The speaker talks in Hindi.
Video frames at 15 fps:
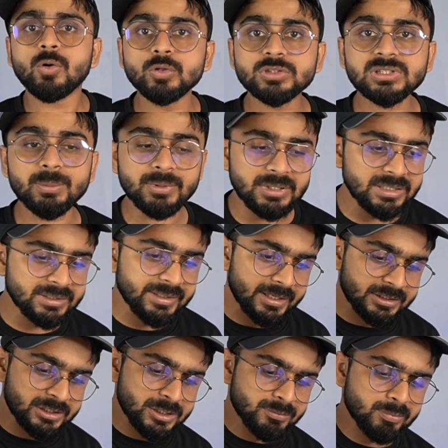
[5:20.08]
उसकी भी लिंक
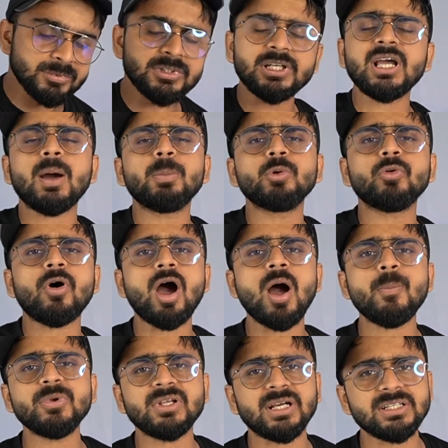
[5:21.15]
डिस्क्रिप्शन में लगे आप लोग वहाँ
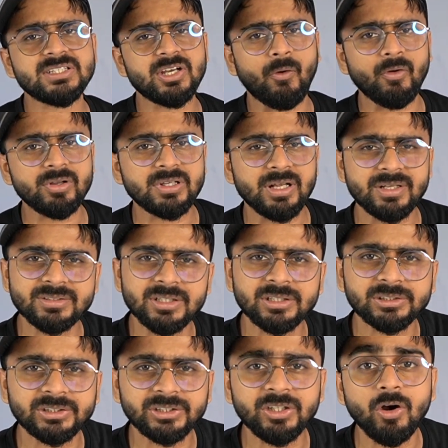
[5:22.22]
पे जाकर चेकआउट कर
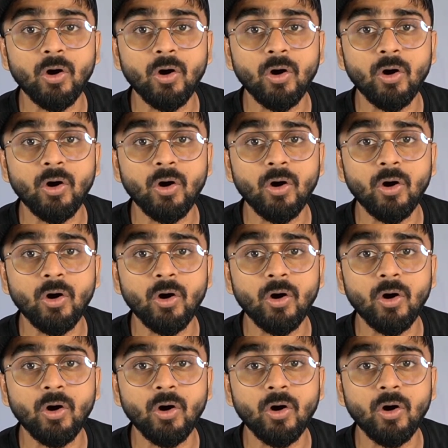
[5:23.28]
सकते हैं